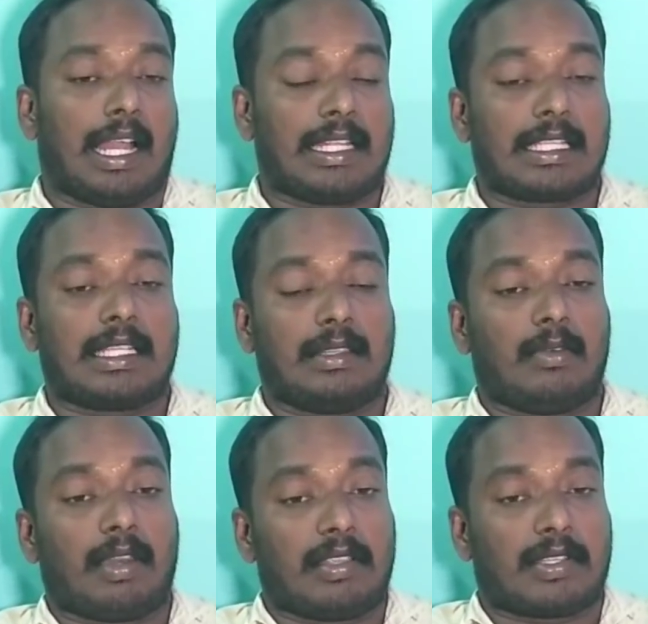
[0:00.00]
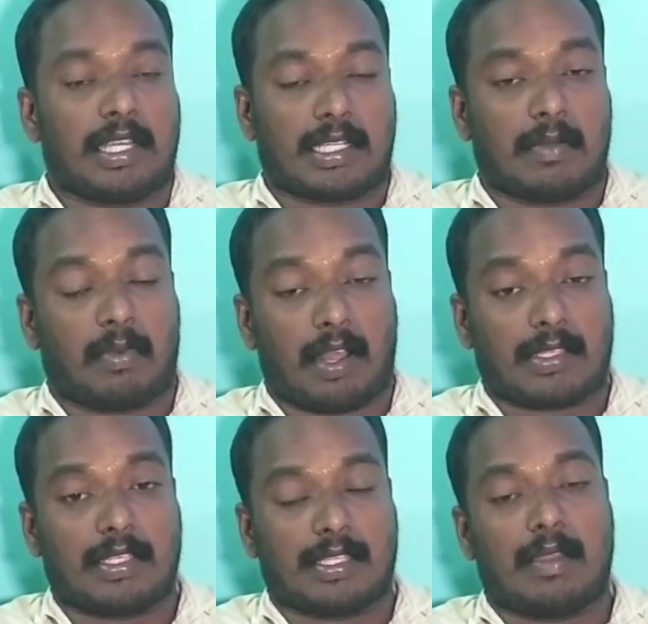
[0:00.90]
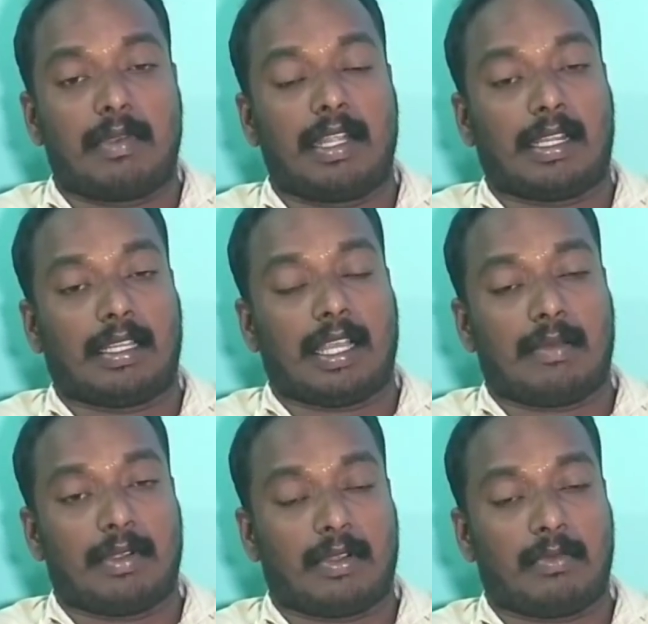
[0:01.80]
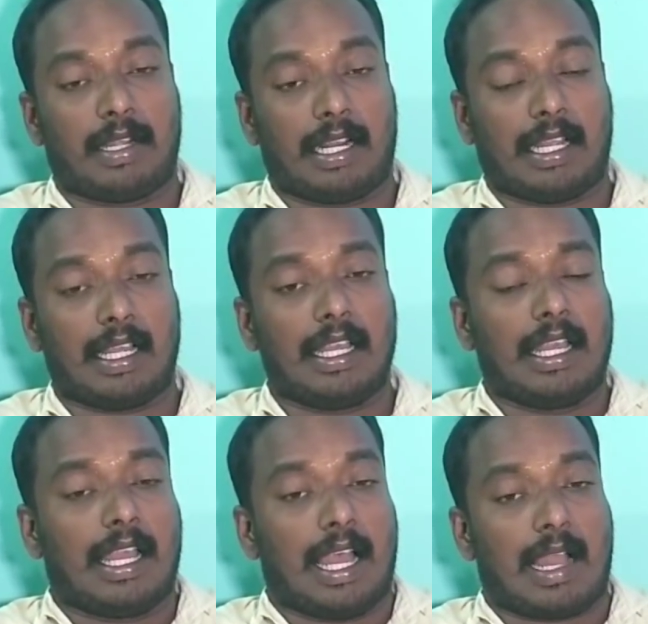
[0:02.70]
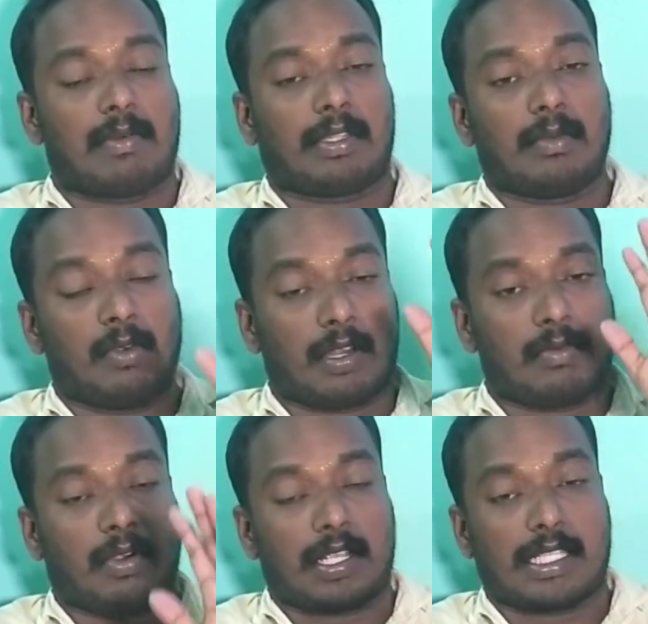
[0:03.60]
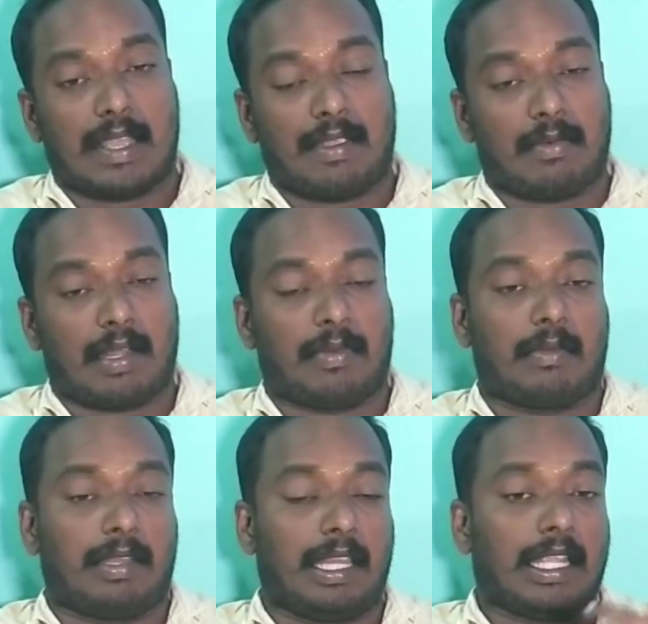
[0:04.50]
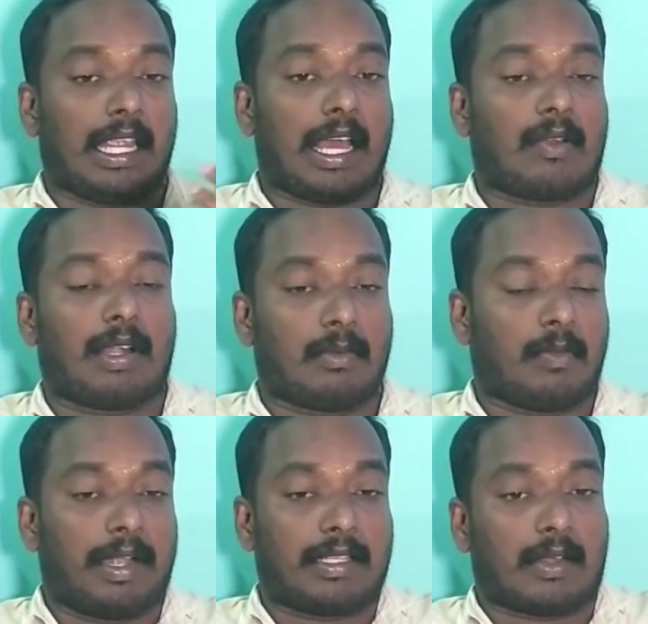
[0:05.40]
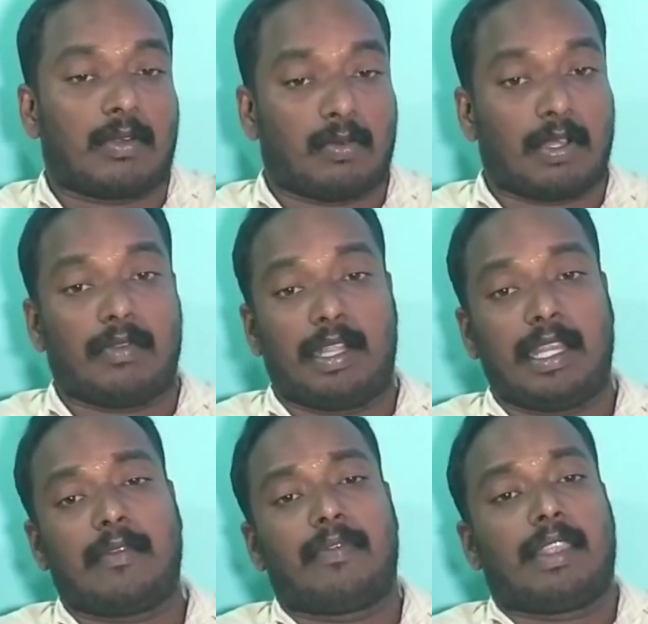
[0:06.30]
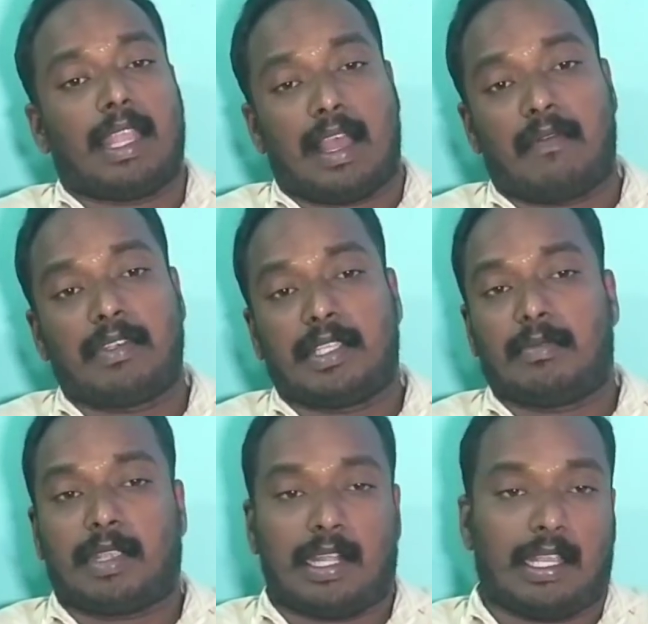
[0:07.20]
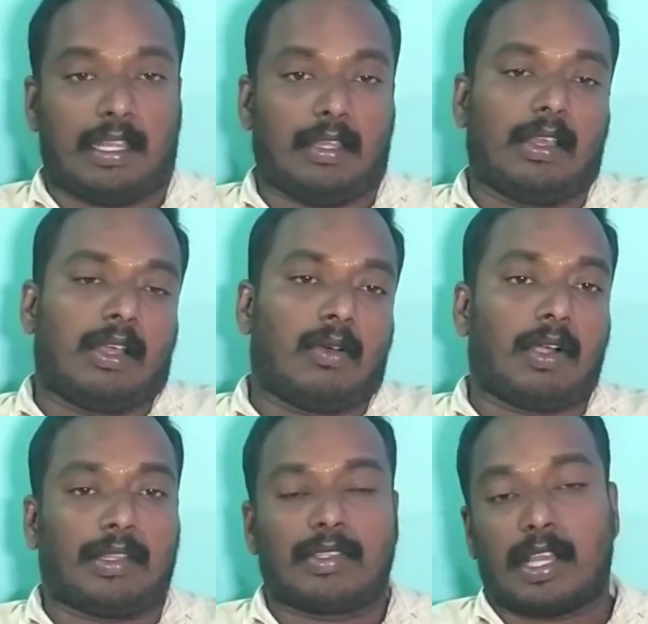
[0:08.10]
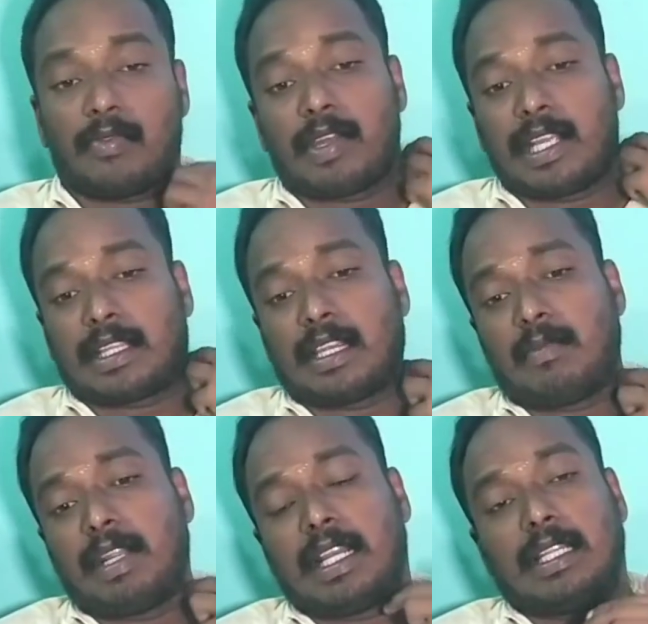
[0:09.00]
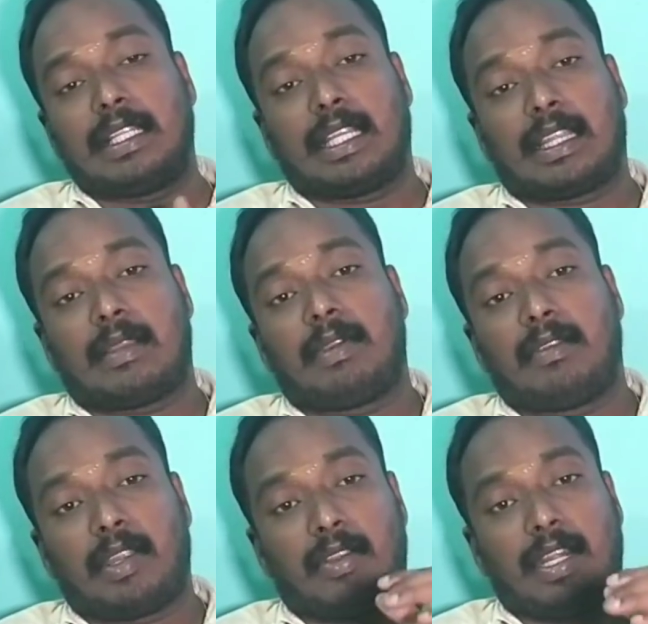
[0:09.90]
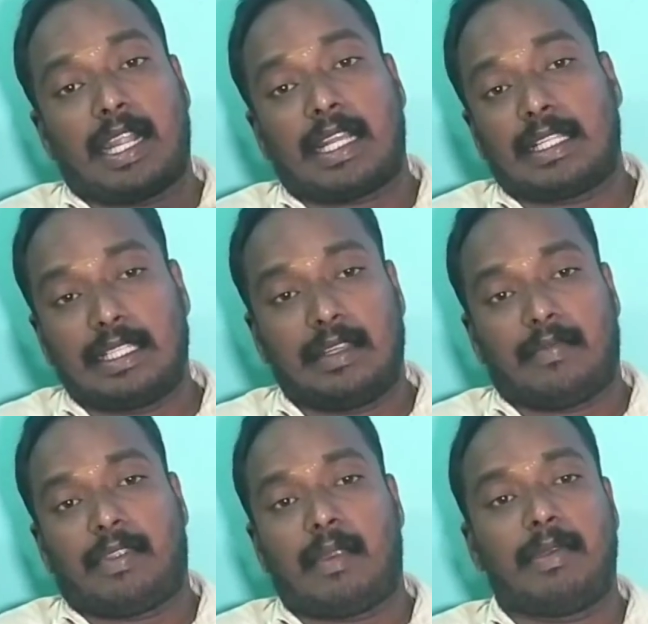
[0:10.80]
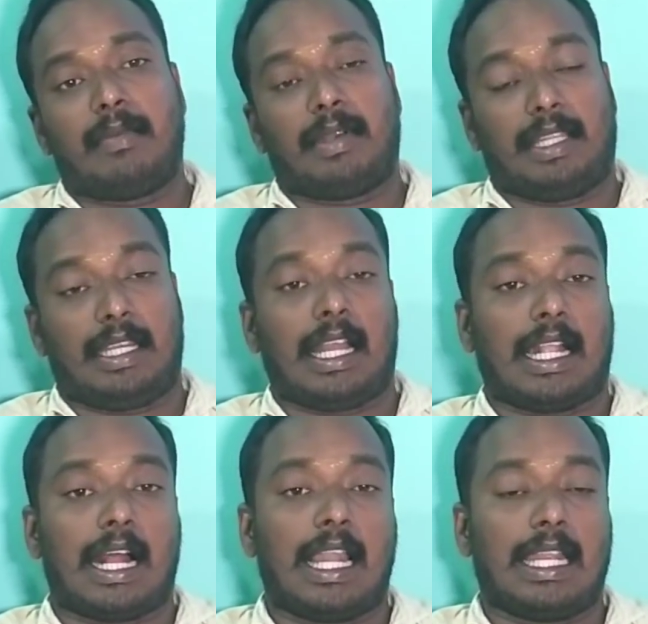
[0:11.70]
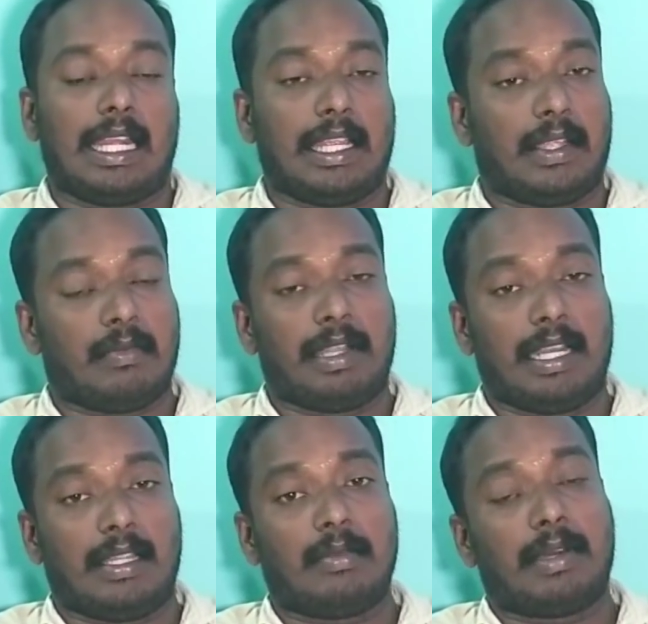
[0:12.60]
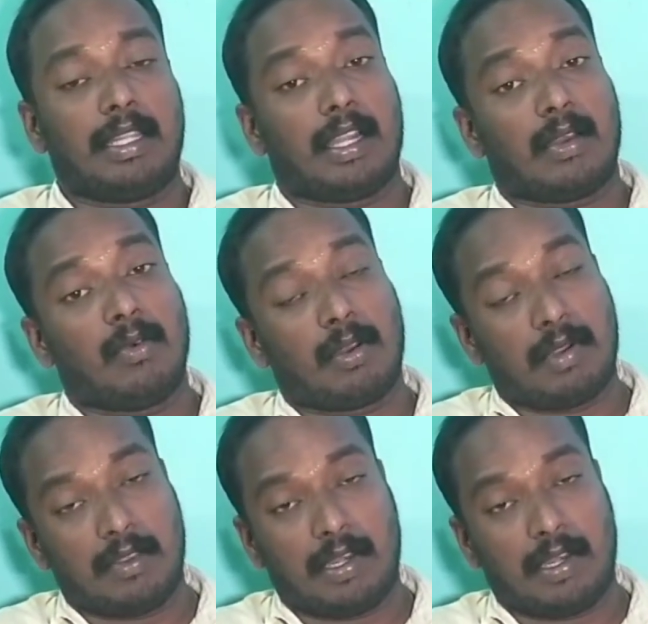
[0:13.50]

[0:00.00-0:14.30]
ஜஸ்ட் இது ஒரு ரிஜிஸ்ட்ரேஷன் ப்ராசஸ் அப்படின்றதுக்காக மட்டும் பண்ணுறாங்க ஆக மொத்தத்தில் முழுக்க முழுக்க சேவை மனப்பான்மை தான் இங்கே யாருக்கும் நம்ம ஒரு பைசா கூட கொடுக்க வேண்டிய அவசியம் கிடையாது ஓகே அந்த ஜாஃபர் எத்தனை மணிலேருந்து எத்தனை மணி வரைக்கும் நடக்குது அப்படின்னு பார்த்தீங்கன்னா காலையில் எட்டு மணிலேருந்து மதியானம் ஒரு மணி